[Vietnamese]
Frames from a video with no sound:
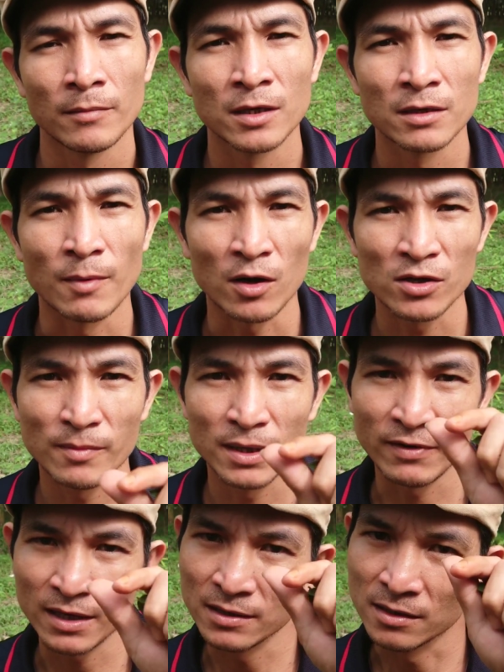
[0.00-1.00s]
mọi người bỏ cho
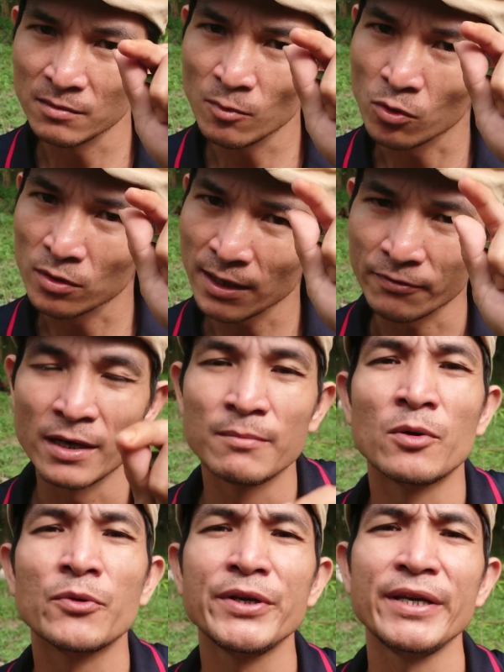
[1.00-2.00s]
mình khoảng nửa muỗng cà phê
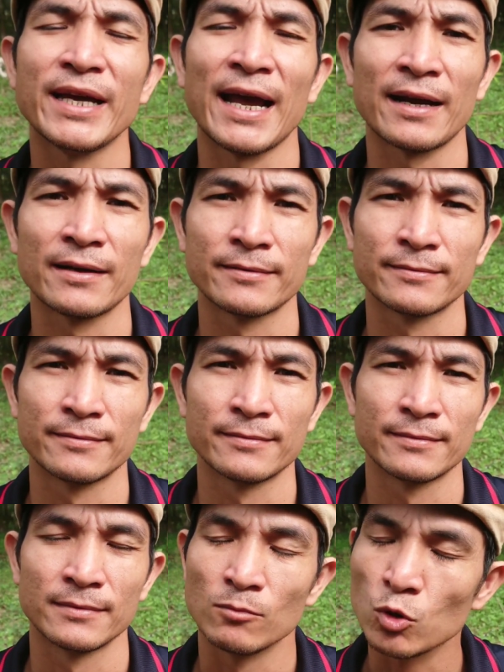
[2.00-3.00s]
muối ăn
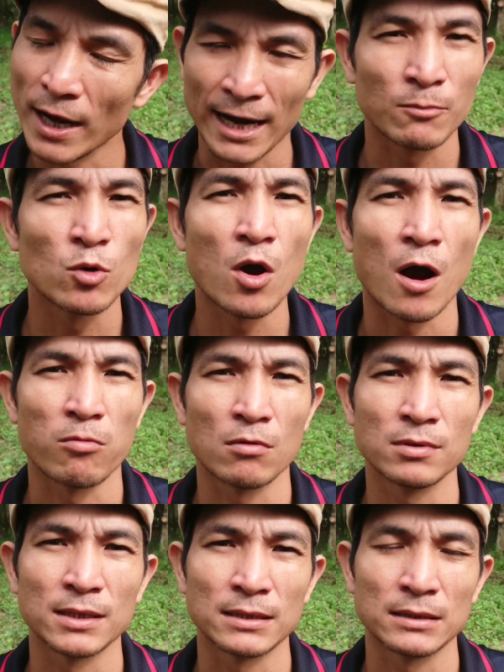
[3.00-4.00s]
muối ăn muối hột
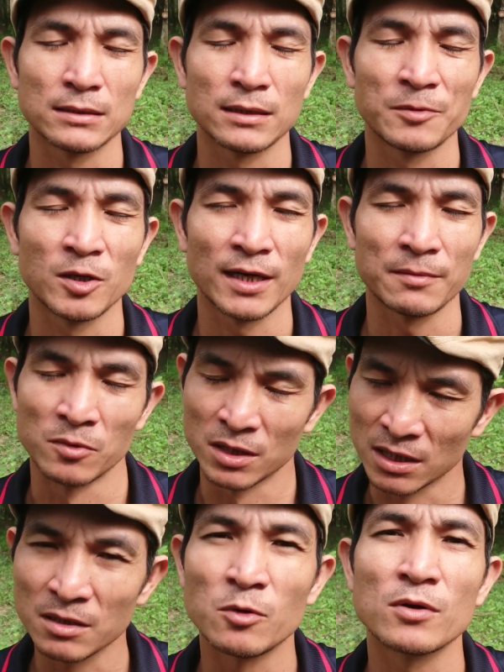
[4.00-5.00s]
cũng được nha mọi người ha một
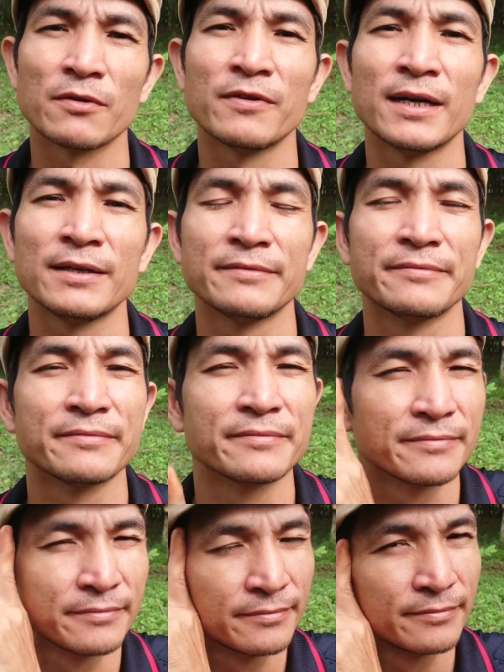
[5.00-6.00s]
nửa muỗng cà phê
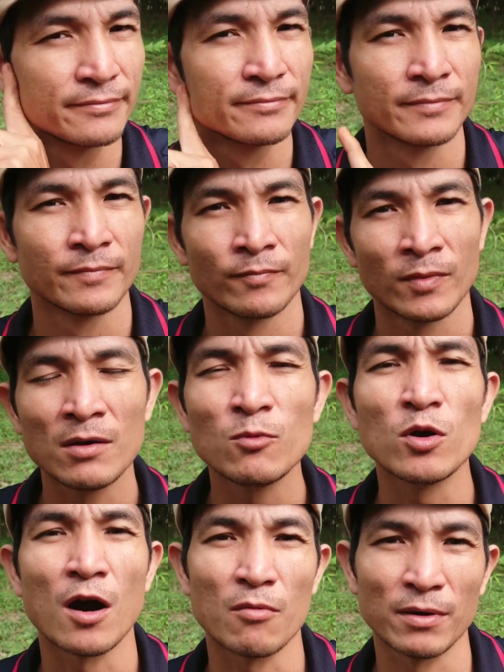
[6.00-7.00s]
nếu
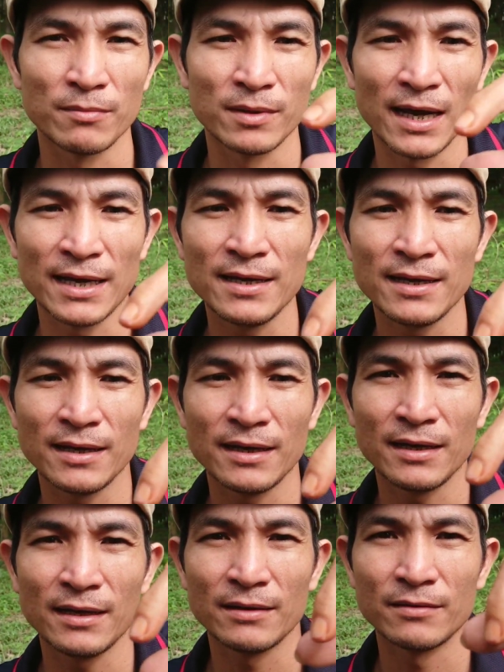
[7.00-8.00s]
muối hột thì mình lấy
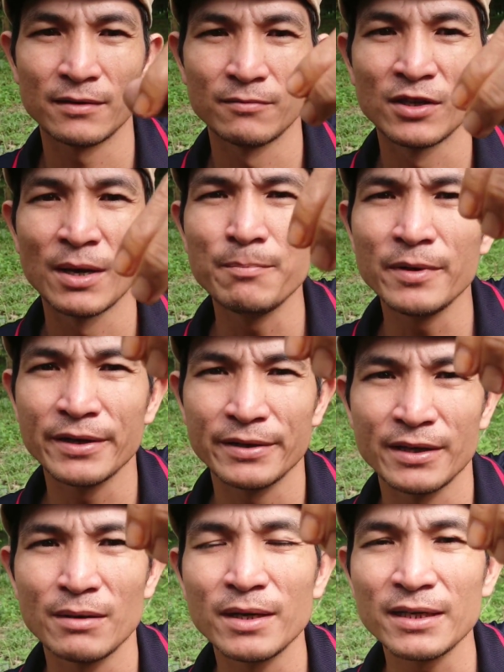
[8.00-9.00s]
uh, nhúm
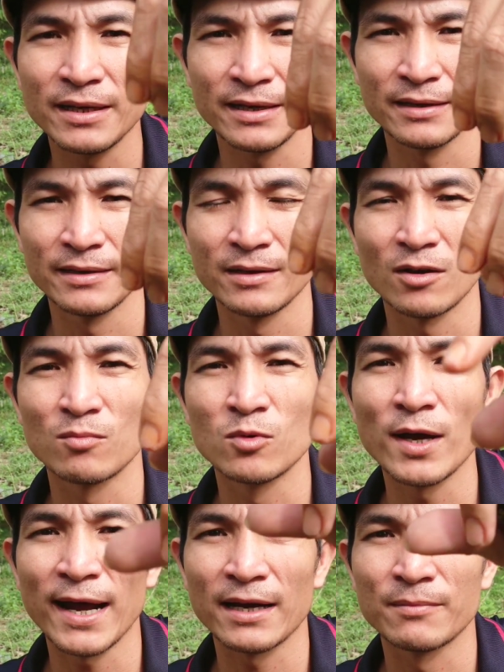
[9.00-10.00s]
nhúm ít gì còn
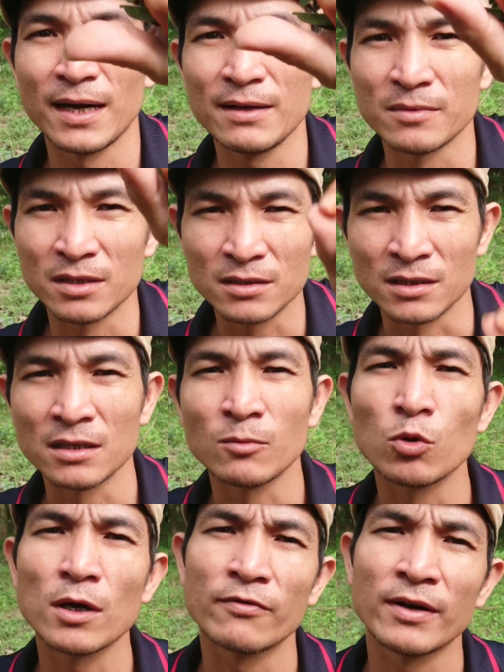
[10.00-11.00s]
muối ăn thì mình lấy mỗi nửa
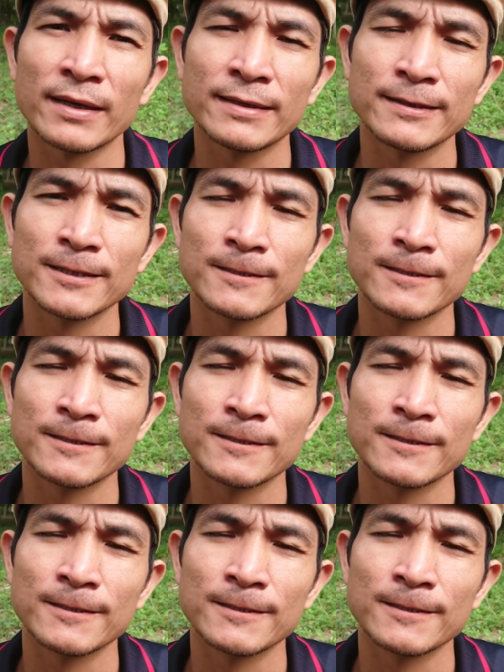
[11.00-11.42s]
muỗng cà phê